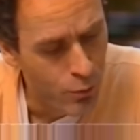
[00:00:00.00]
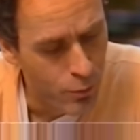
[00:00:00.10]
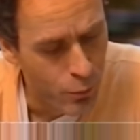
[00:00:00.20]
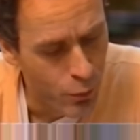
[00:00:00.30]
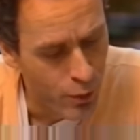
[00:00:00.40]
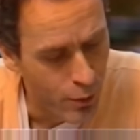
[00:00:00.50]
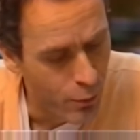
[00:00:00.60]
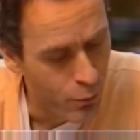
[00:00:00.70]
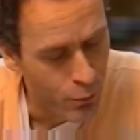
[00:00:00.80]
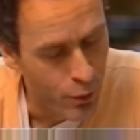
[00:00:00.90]
Miałem
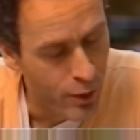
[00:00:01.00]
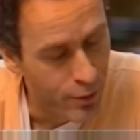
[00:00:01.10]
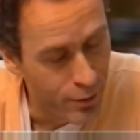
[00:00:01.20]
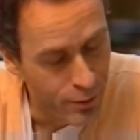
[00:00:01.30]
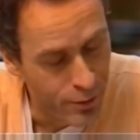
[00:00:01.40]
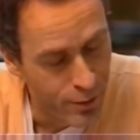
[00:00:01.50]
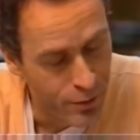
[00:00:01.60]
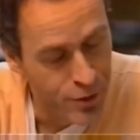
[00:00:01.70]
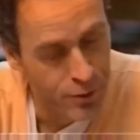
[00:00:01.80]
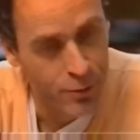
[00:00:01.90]
oddanych i
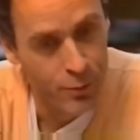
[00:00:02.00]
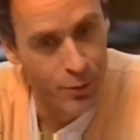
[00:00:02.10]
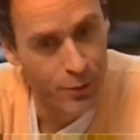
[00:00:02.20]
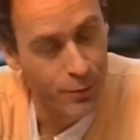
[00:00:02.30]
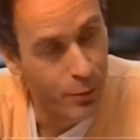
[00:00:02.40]
kochających rodziców